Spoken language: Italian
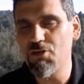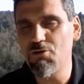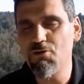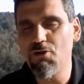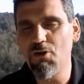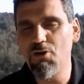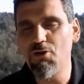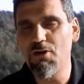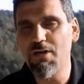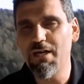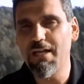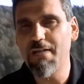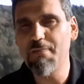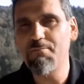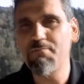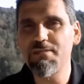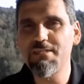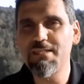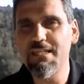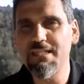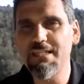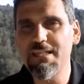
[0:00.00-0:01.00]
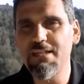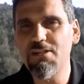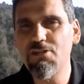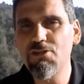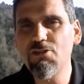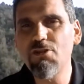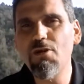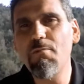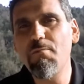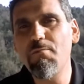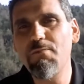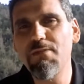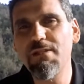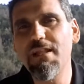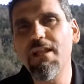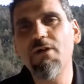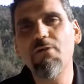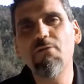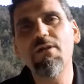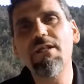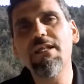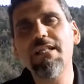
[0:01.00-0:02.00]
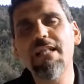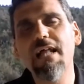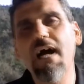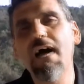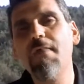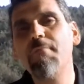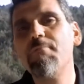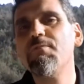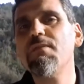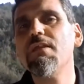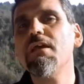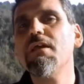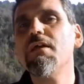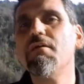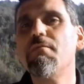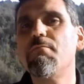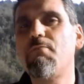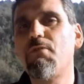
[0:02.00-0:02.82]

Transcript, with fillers: cioè un olio che rappresenta il top della qualità,